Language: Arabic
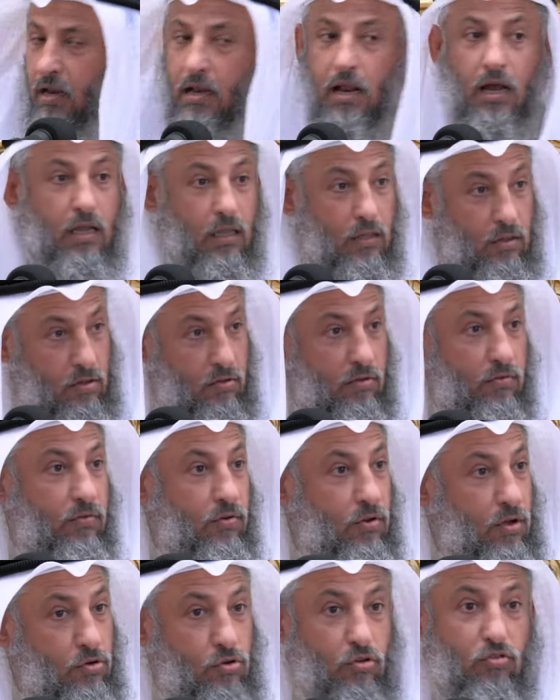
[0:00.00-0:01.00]
لكن
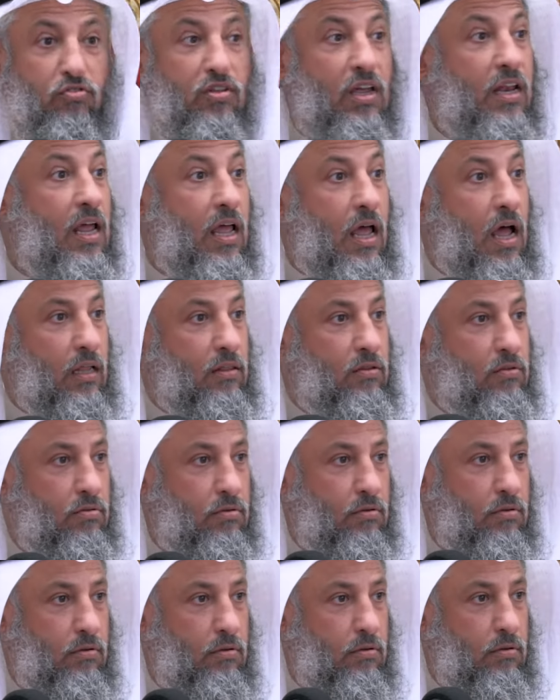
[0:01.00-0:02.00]
يجوز صدقات
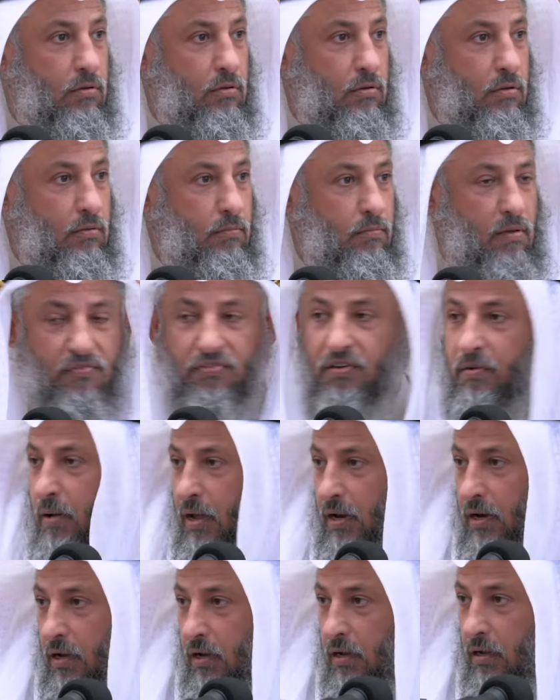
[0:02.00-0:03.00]
ما في
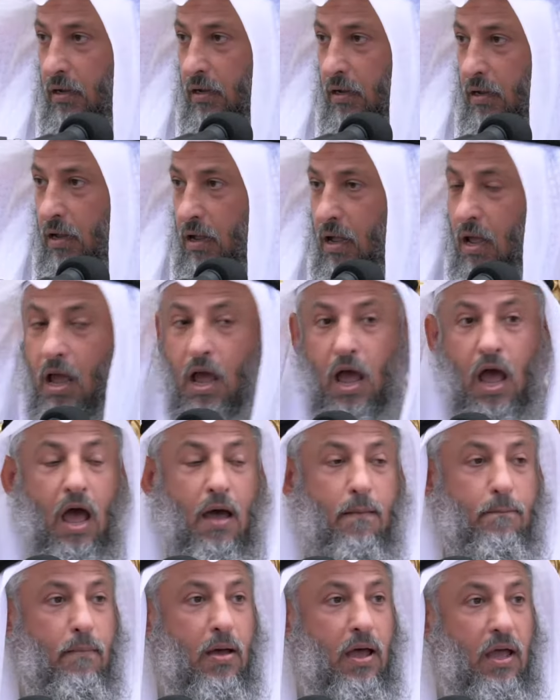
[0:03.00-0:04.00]
مانع
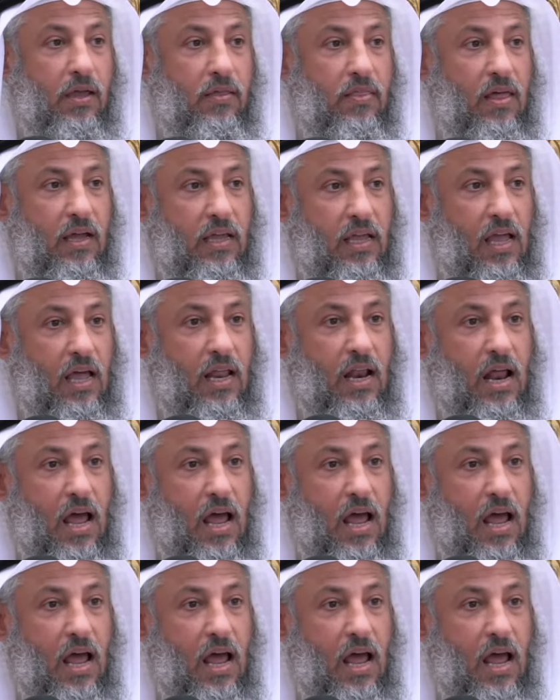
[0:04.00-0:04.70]
أما إذا كان